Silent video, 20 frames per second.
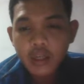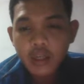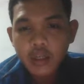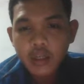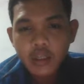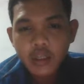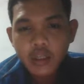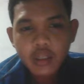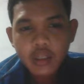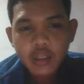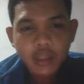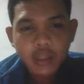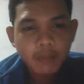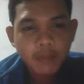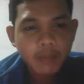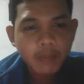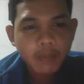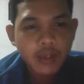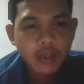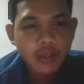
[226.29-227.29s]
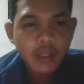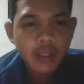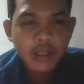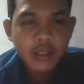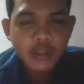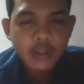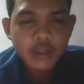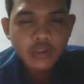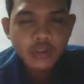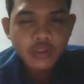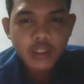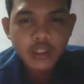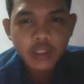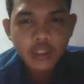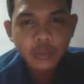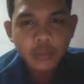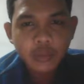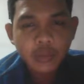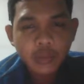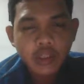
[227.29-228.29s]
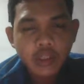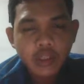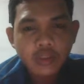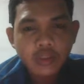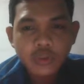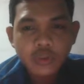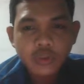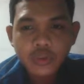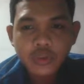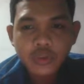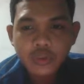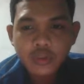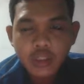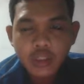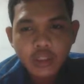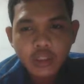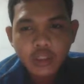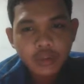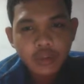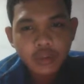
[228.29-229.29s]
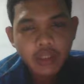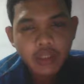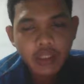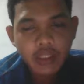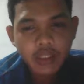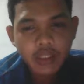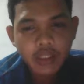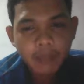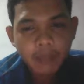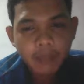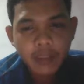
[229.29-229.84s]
eh, laptop kalian harus di Windows 7 atau di